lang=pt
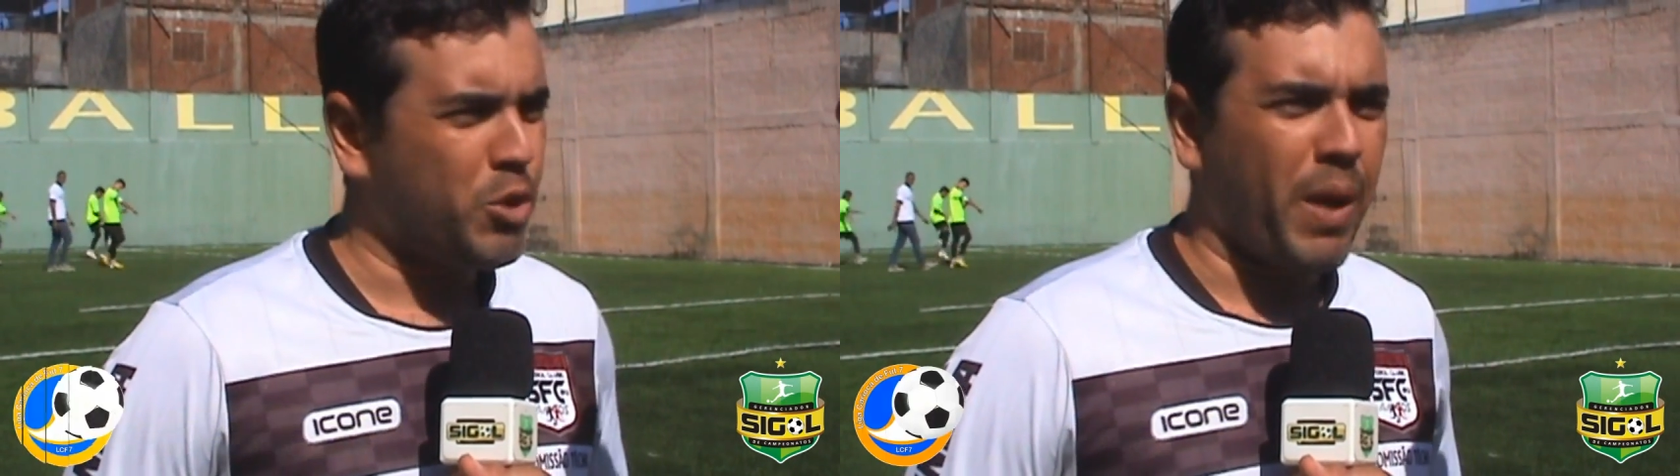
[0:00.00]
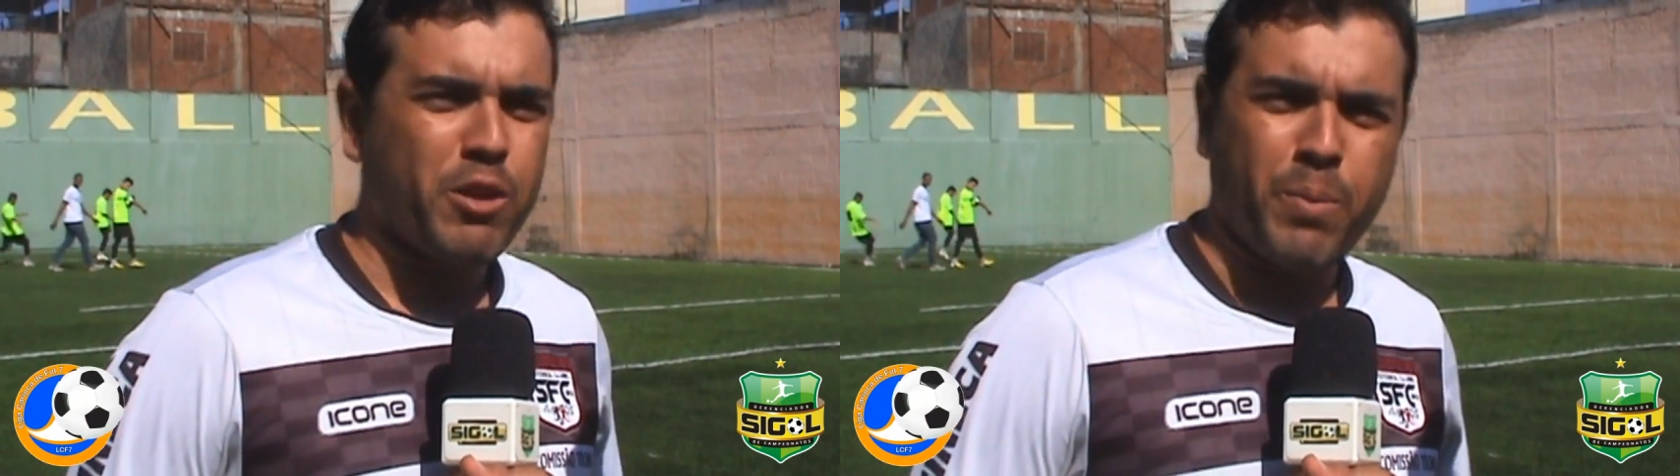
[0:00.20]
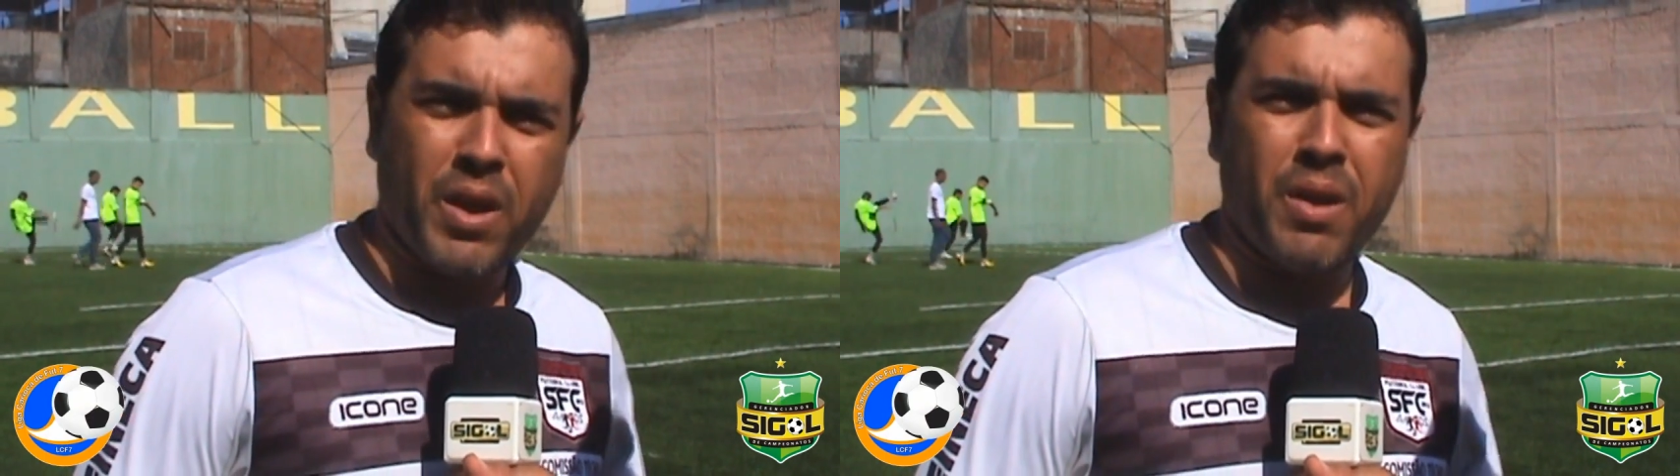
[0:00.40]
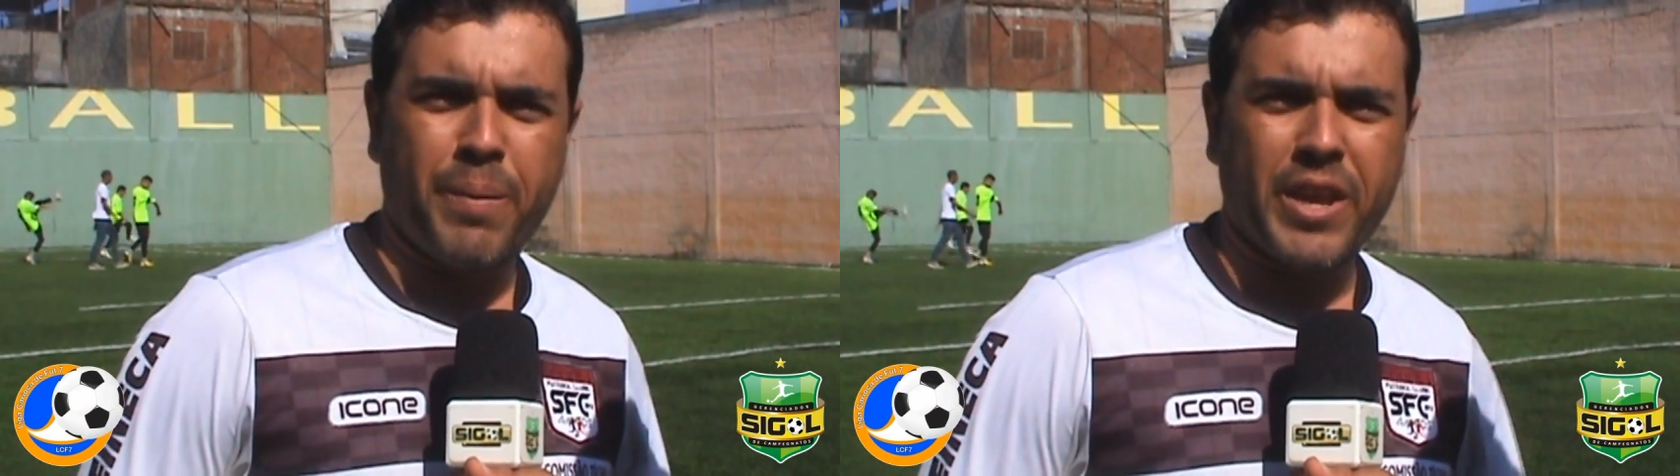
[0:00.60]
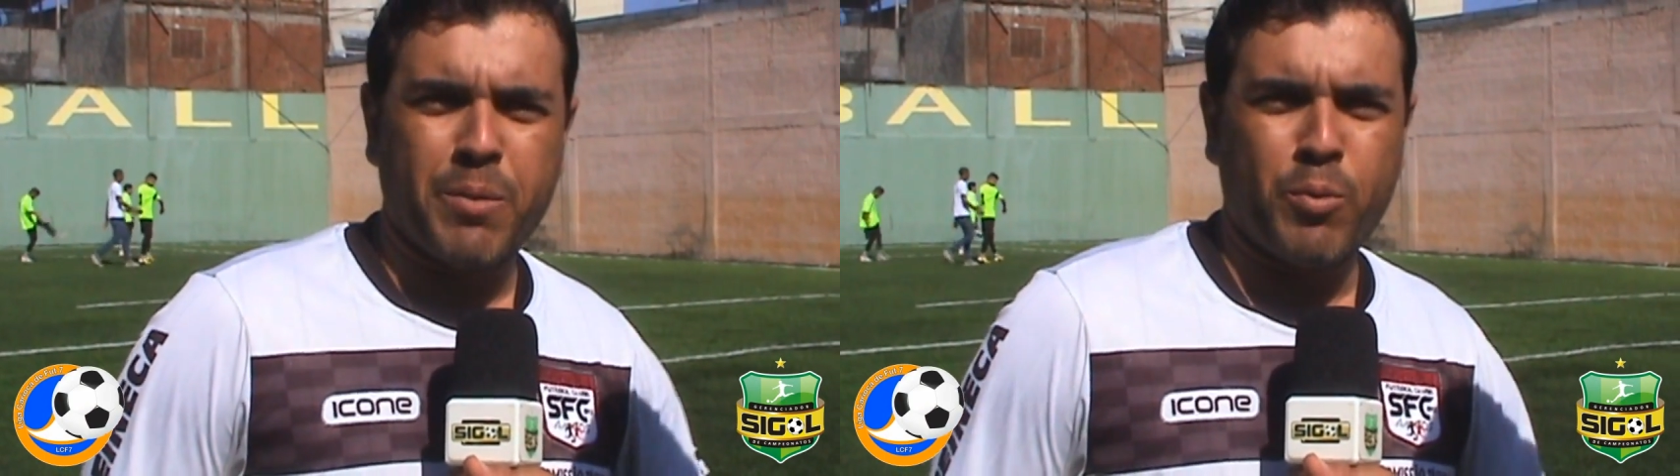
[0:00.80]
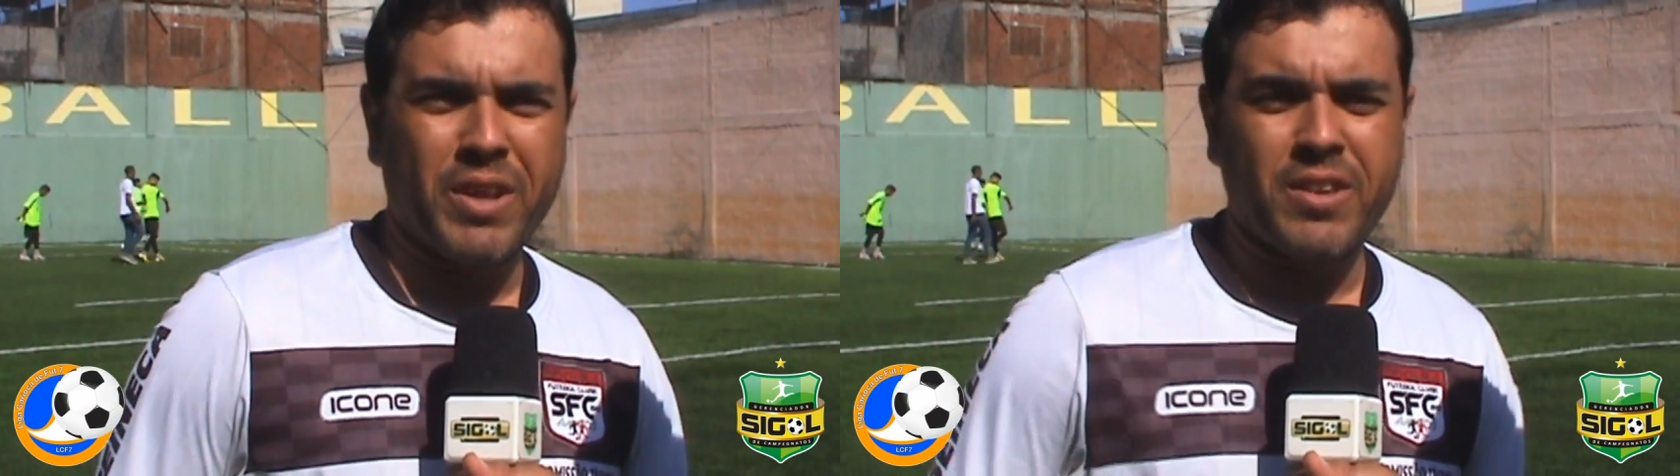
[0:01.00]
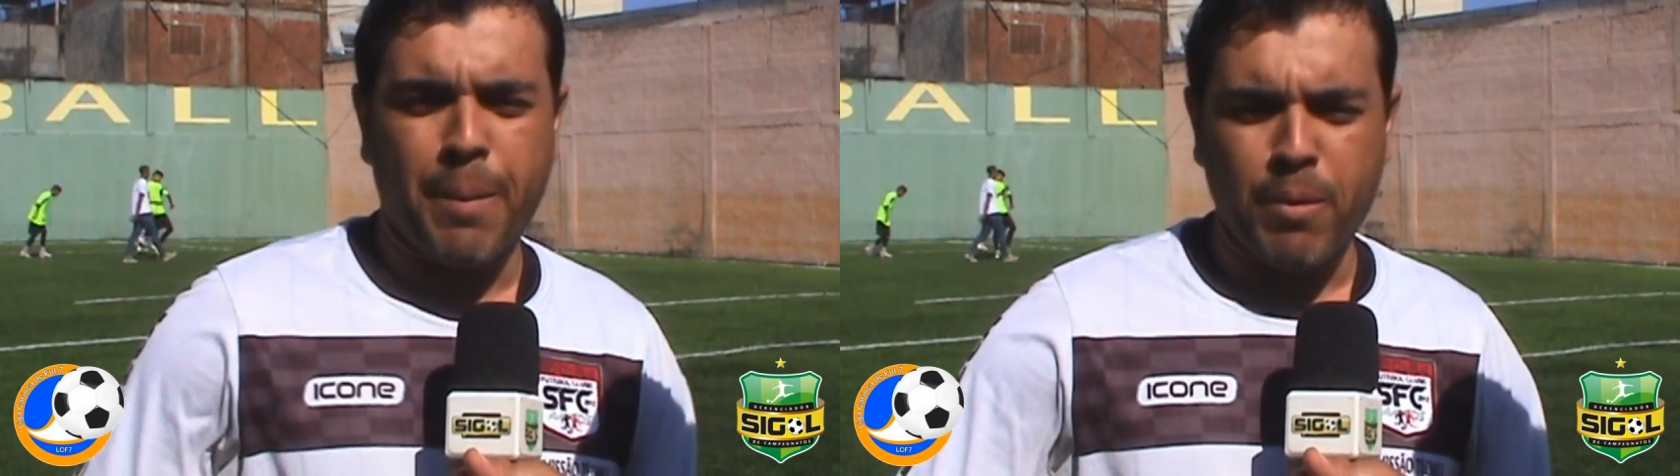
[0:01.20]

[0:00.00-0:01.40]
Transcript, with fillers: espaço para a equipe do Maranhense.